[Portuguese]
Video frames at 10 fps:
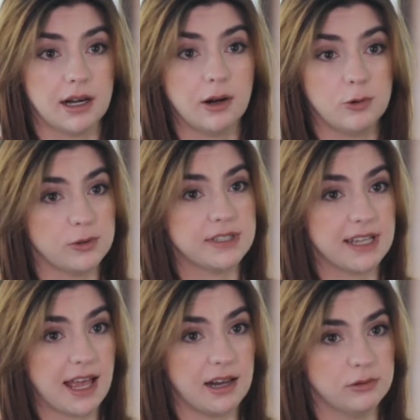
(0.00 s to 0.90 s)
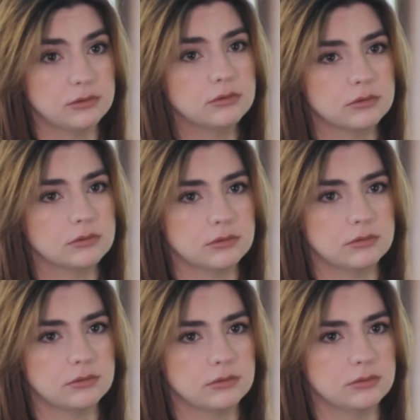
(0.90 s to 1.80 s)
Era algo sério,
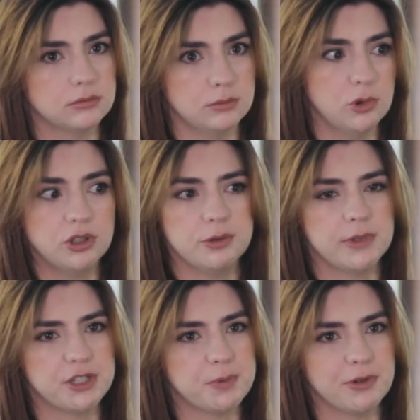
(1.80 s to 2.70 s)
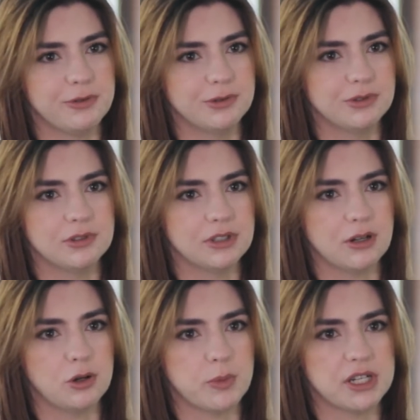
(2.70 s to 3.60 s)
muito mais profundo do
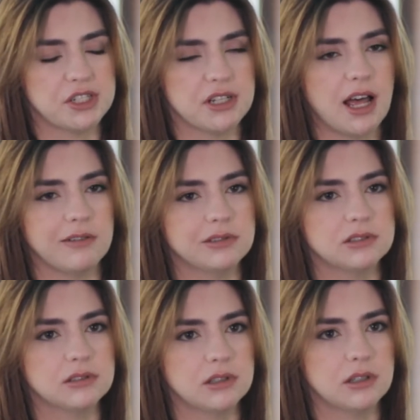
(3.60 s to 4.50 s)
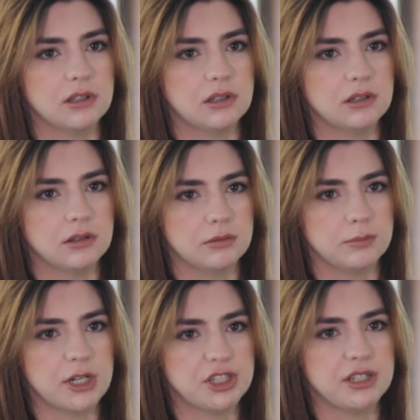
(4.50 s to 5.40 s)
que eu imaginava,
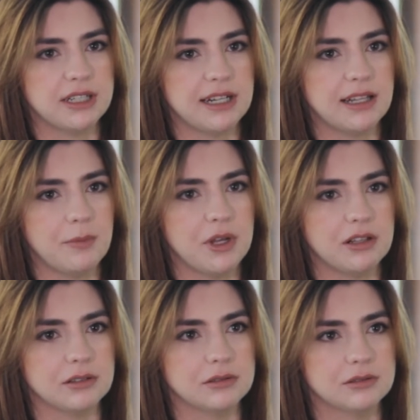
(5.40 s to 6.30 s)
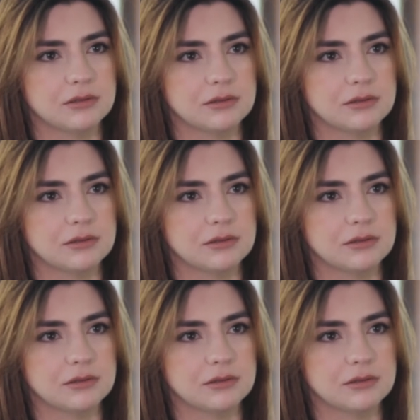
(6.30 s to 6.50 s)
mas tinha tratamento.